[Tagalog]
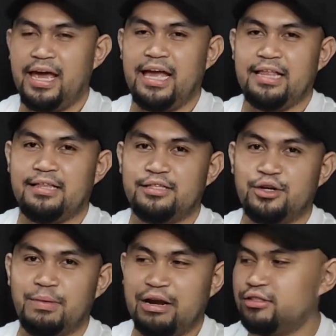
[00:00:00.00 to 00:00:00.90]
Yan.
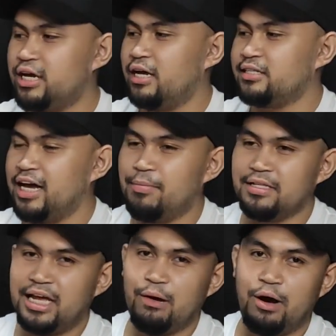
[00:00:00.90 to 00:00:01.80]
So meron siyang
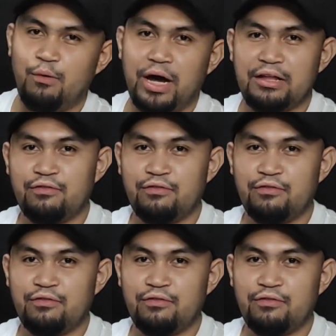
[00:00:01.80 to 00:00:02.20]
kasamang dalawang